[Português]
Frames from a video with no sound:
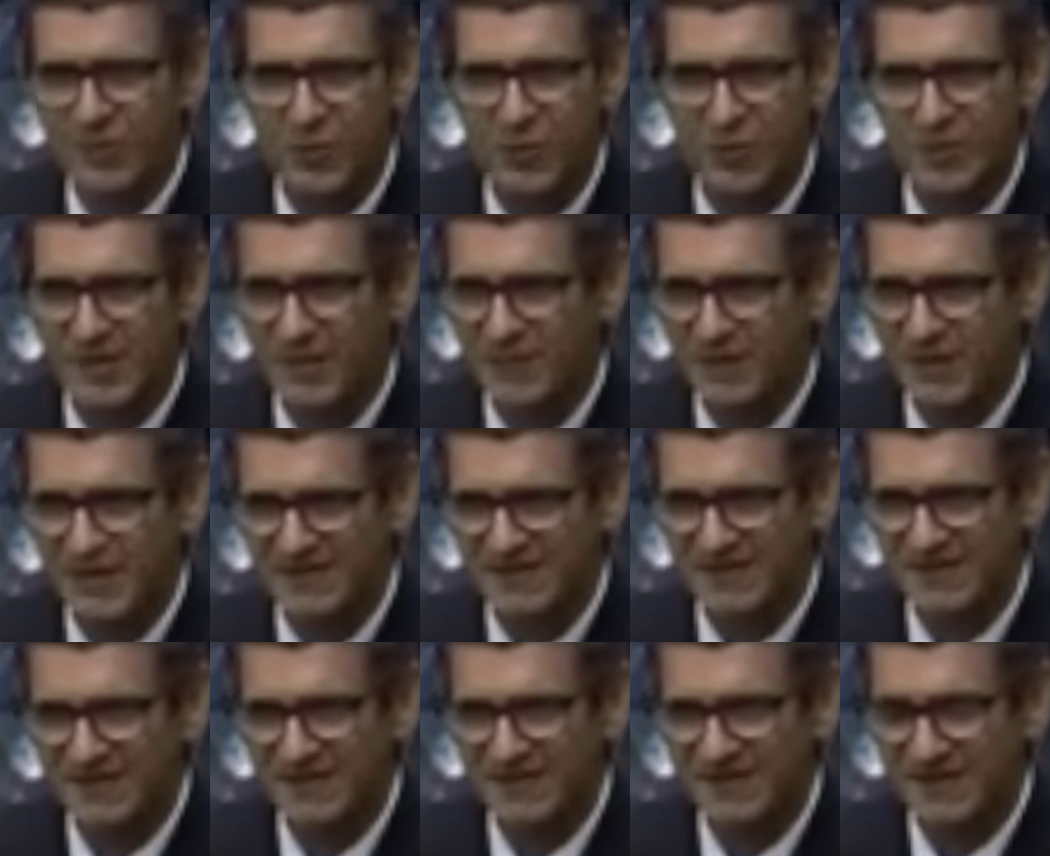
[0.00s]
como ele
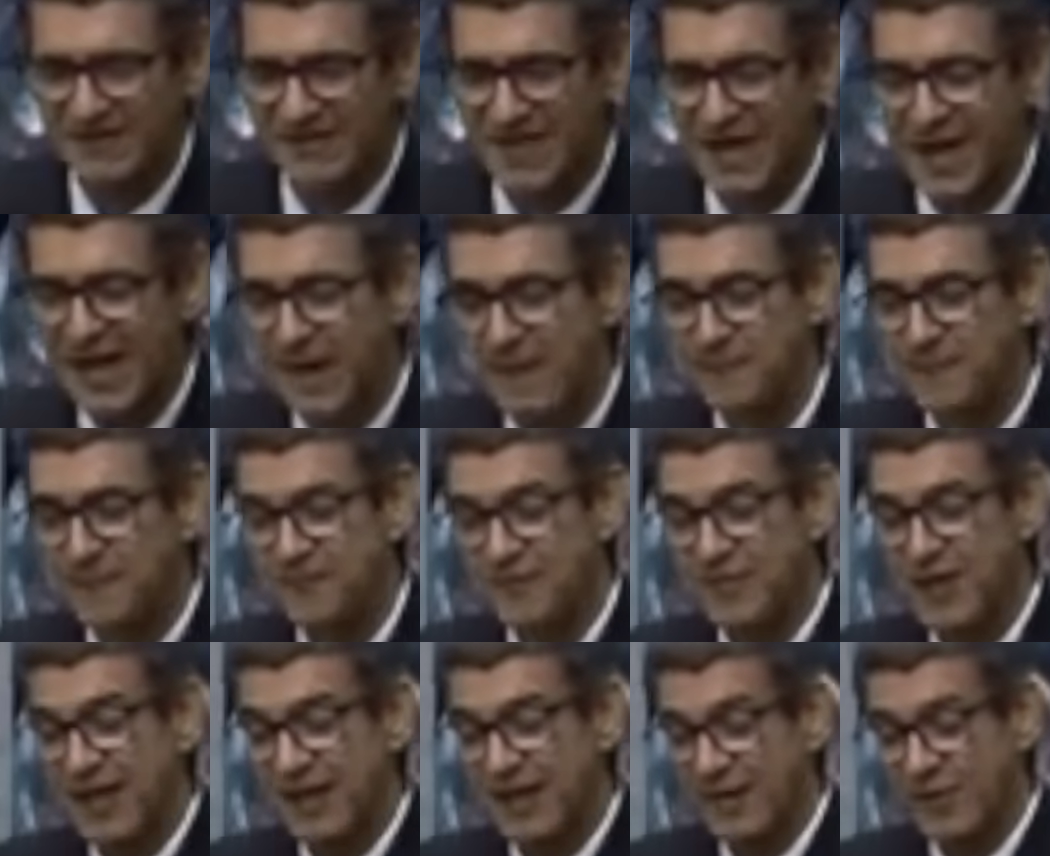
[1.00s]
precisa, tá?
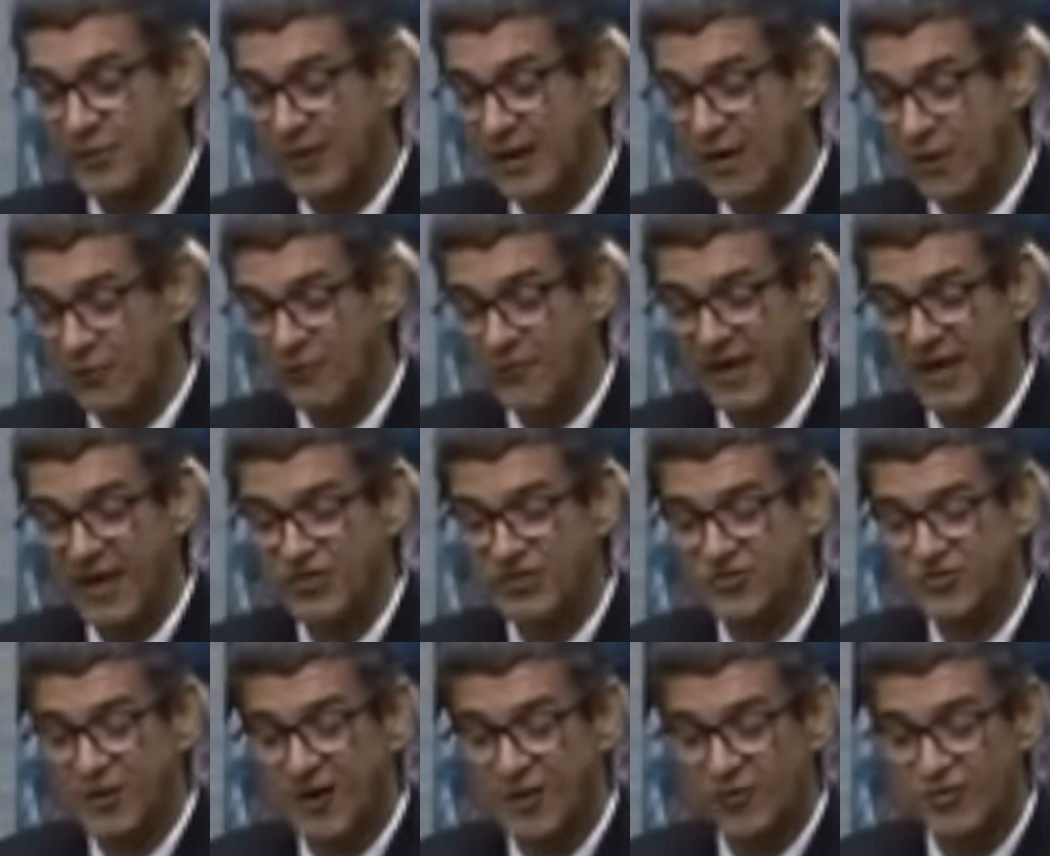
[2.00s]
Eu não
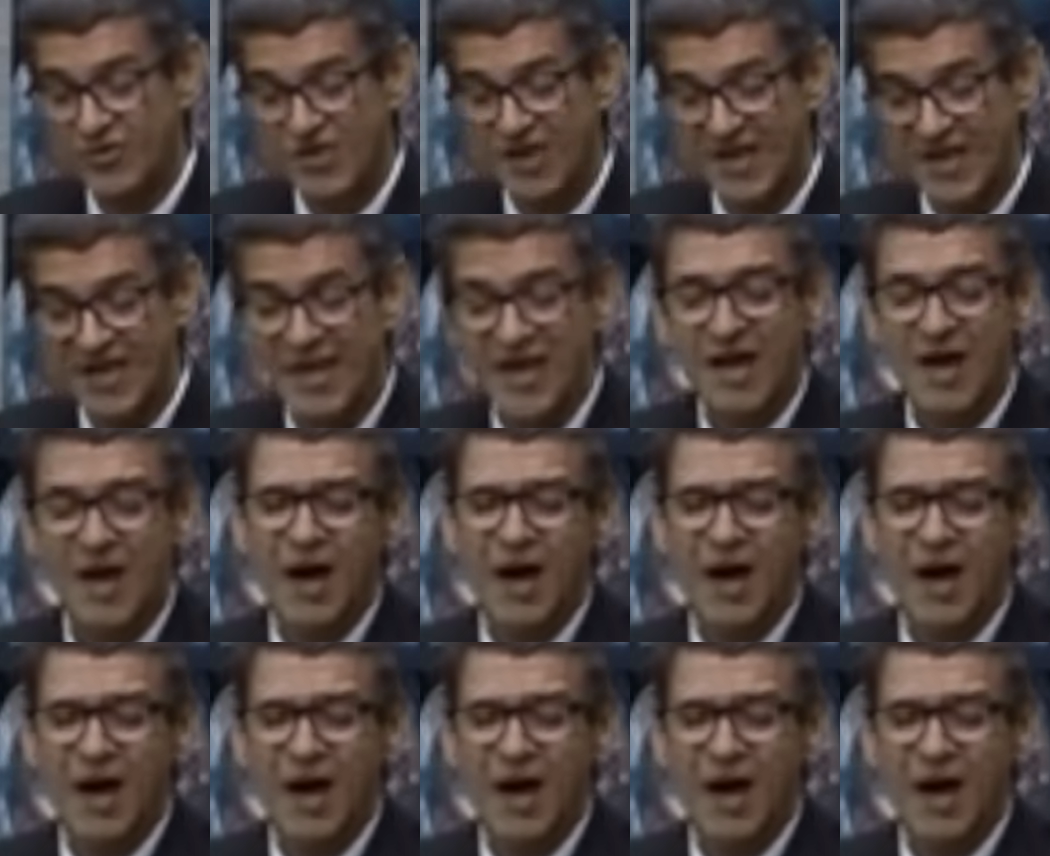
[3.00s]
vejo a audiência.